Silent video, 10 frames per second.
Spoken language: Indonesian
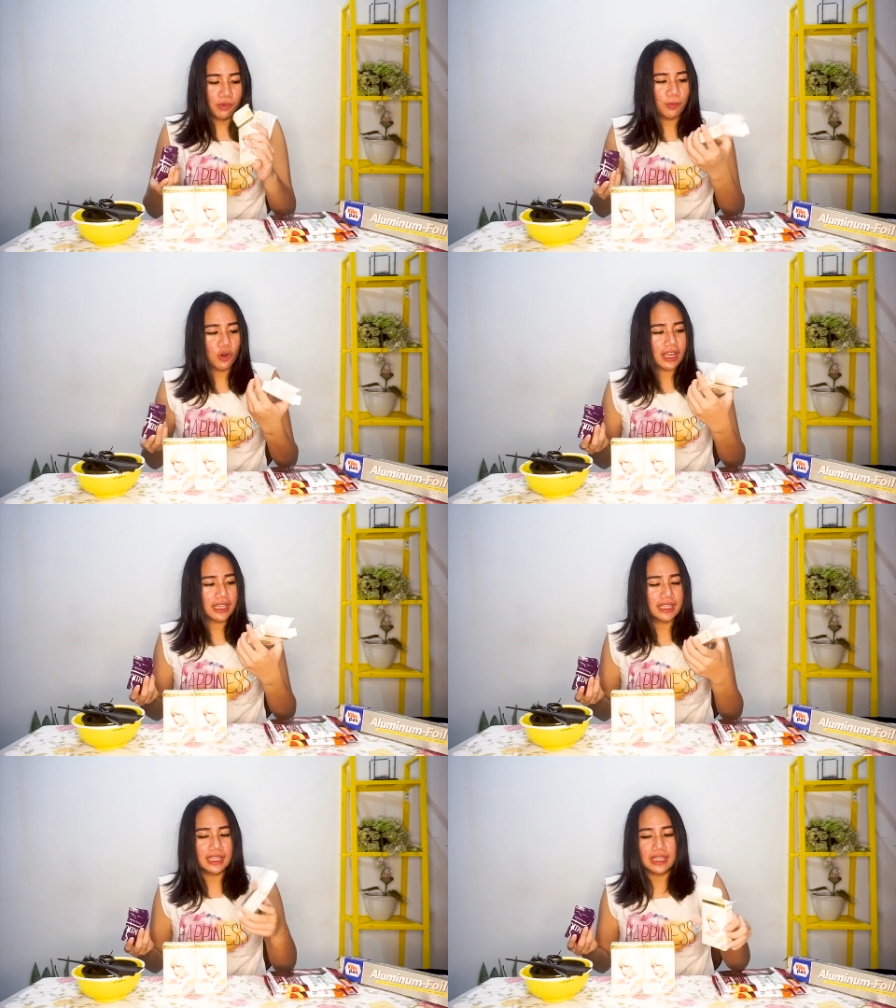Mumpung
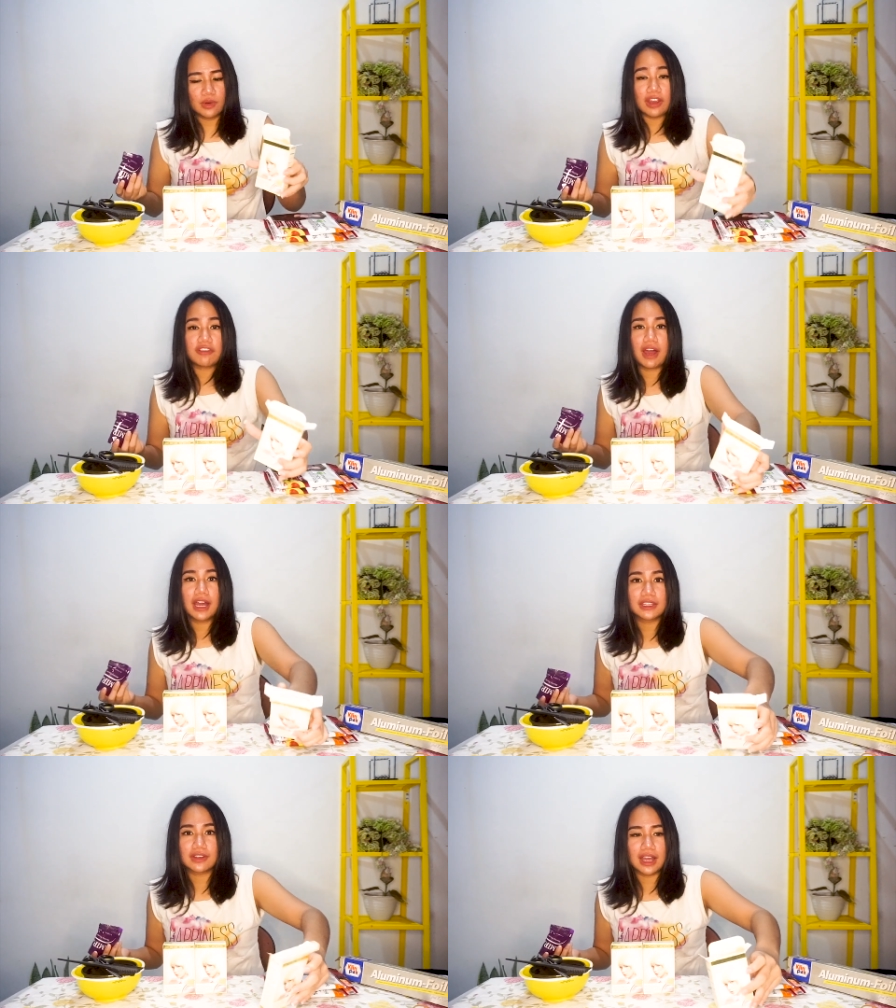lagi
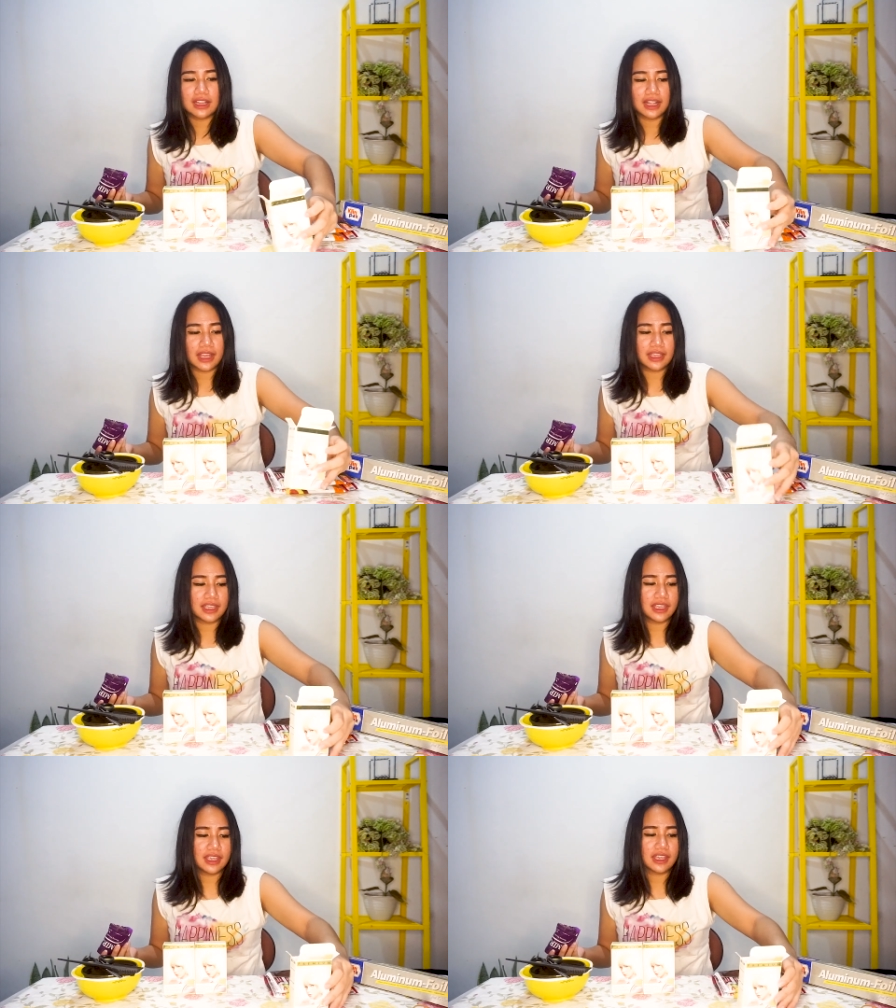WFH gitu kan,
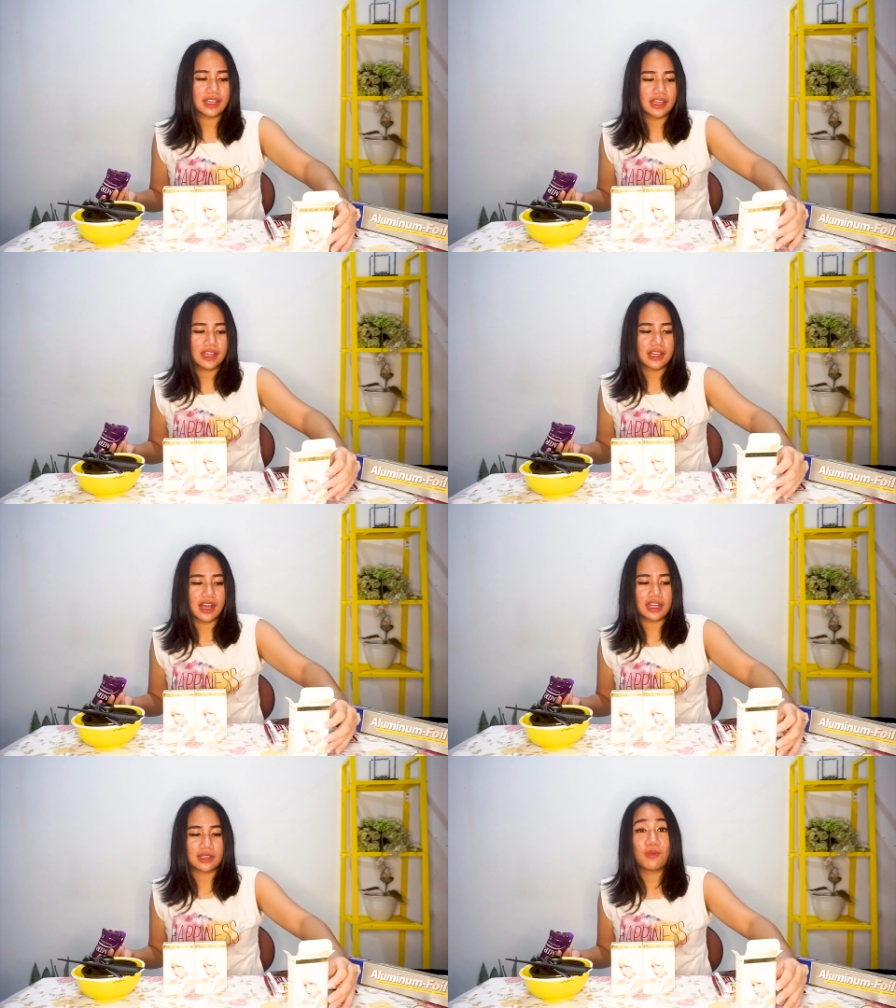lagi
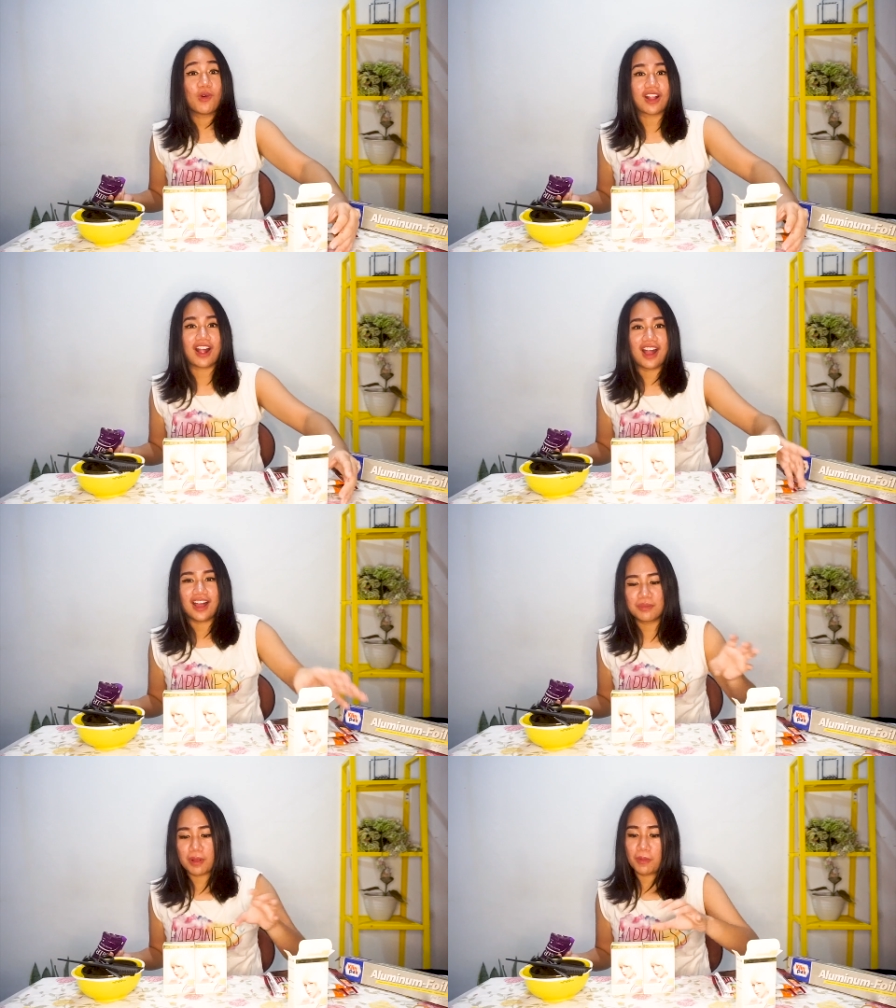gak ketemu
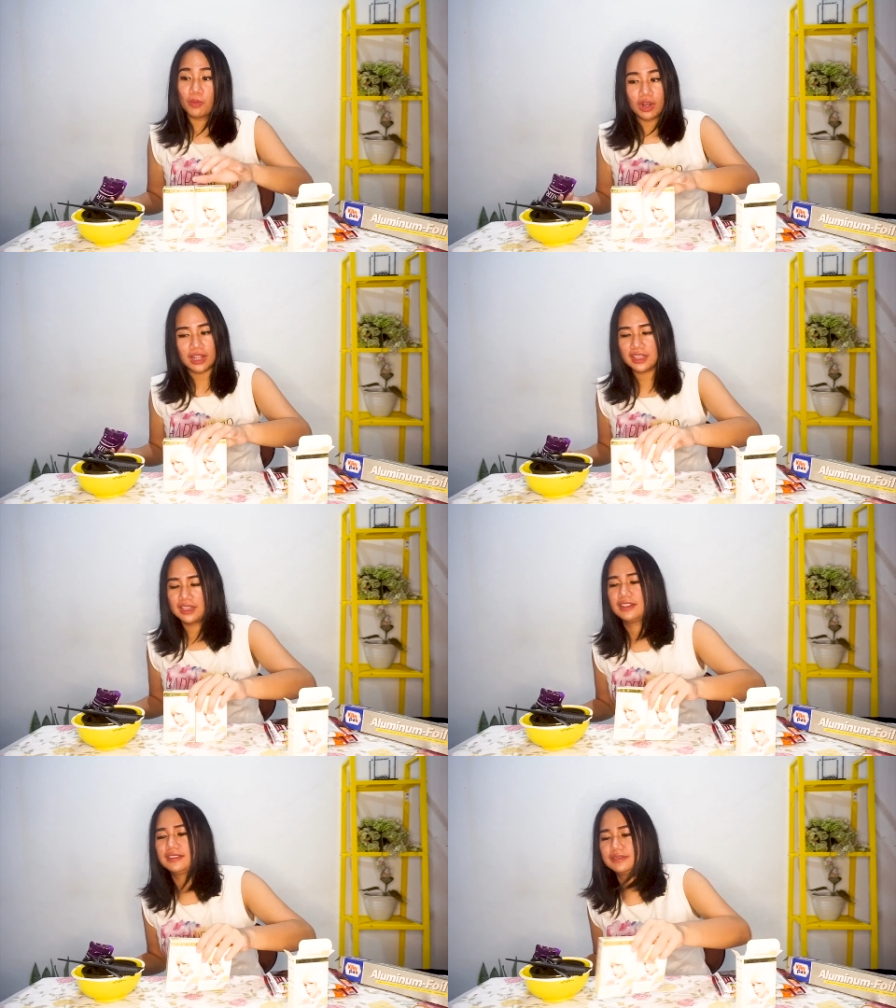orang berapa bulan nih.
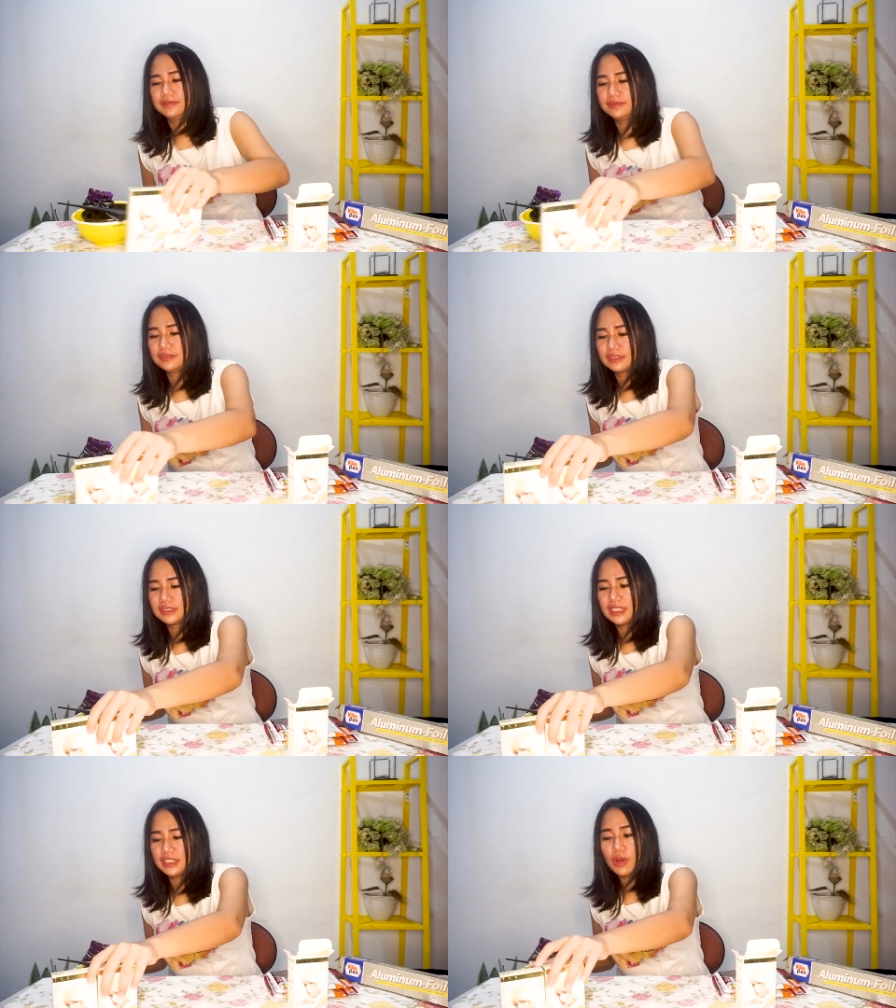
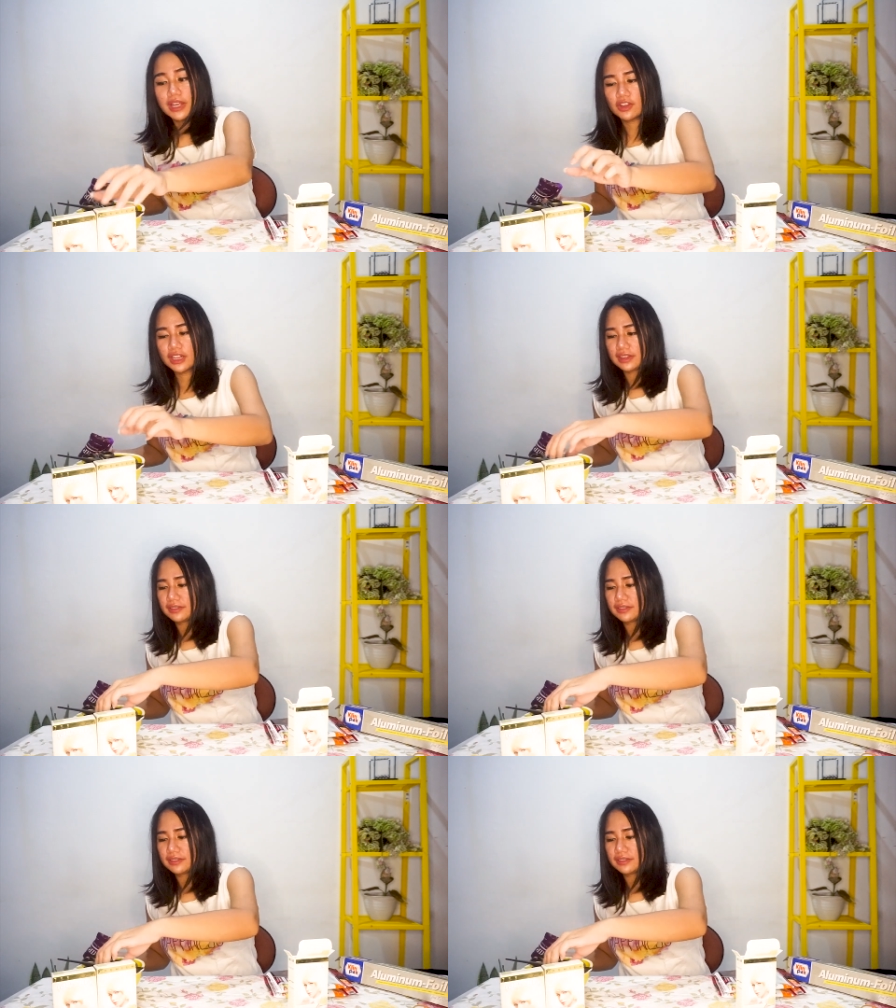Jadi why not?